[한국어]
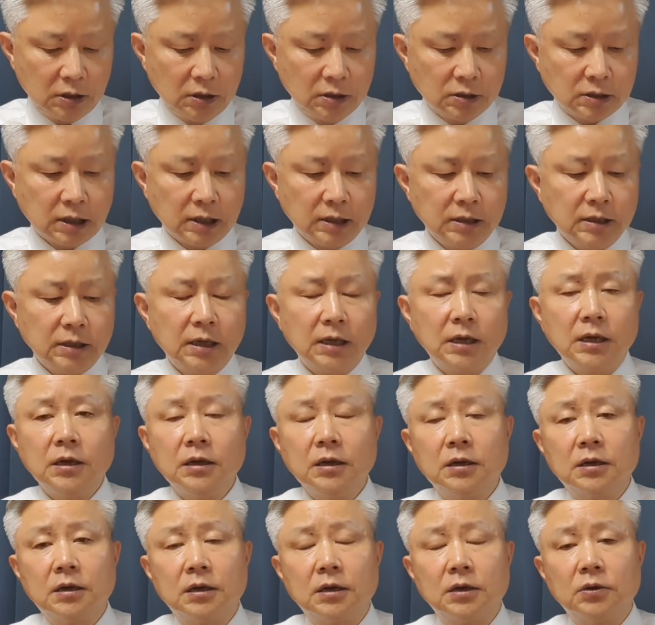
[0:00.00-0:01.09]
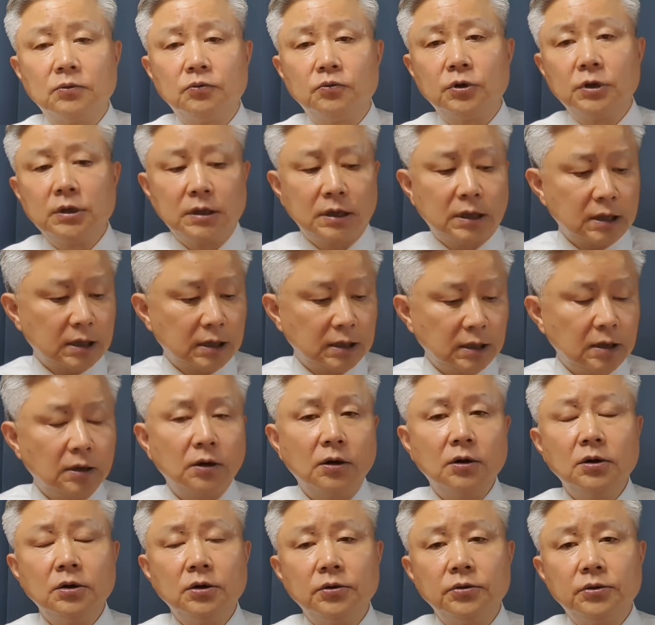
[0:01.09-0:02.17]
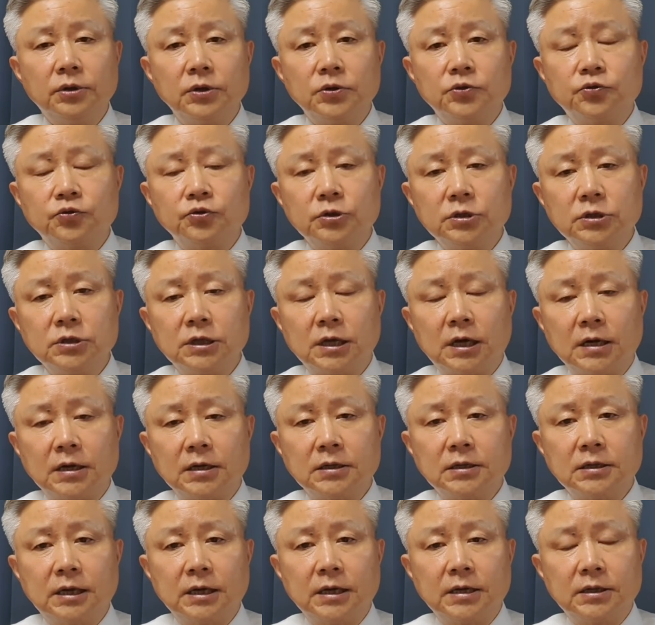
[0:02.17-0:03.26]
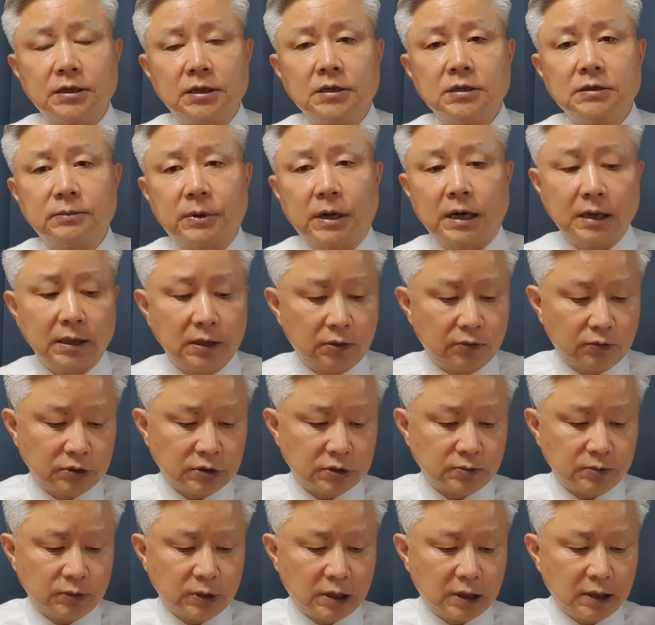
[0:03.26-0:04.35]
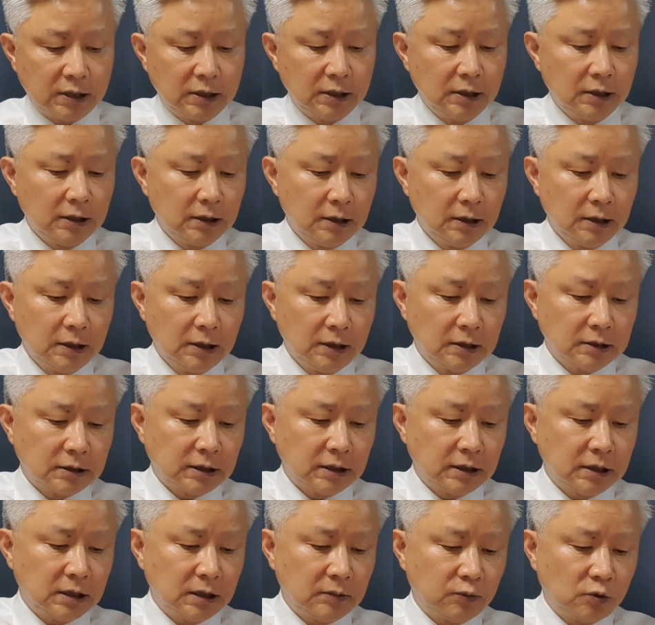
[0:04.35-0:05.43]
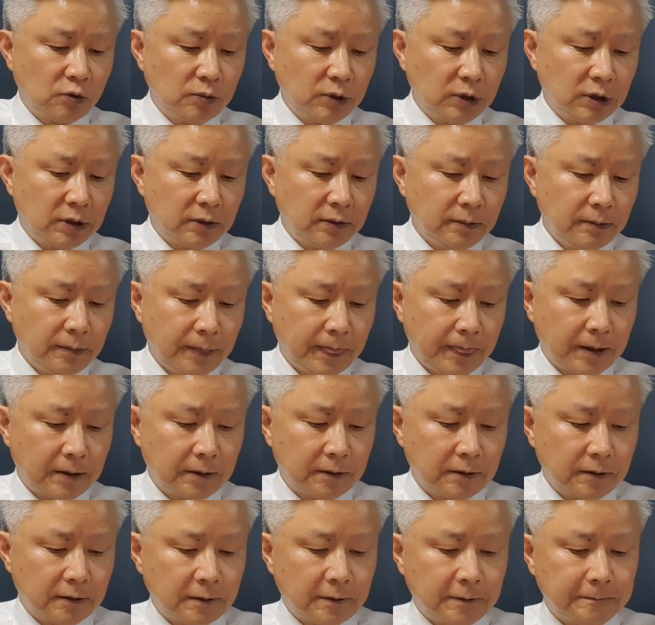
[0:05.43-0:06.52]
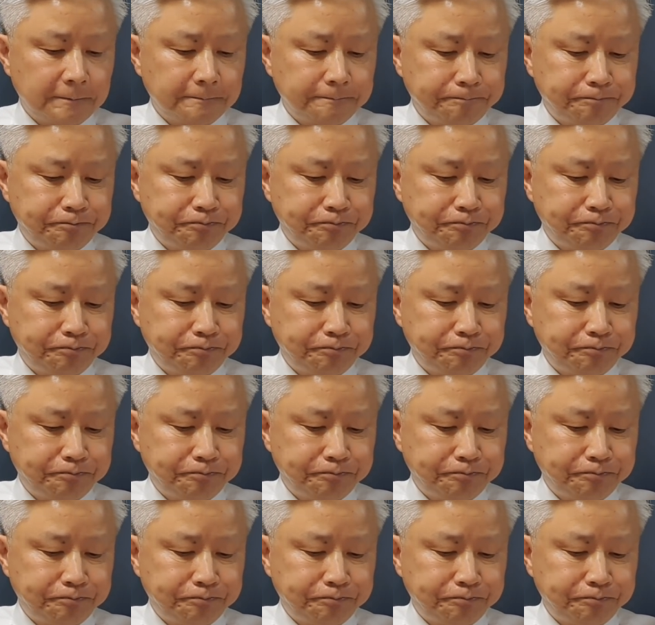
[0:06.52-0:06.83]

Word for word: 자, 이게 우리나라의 언론들의 수준이다 하는 이야기들이 이제 많이 나오고 있습니다. 자, 이걸 보면, 어,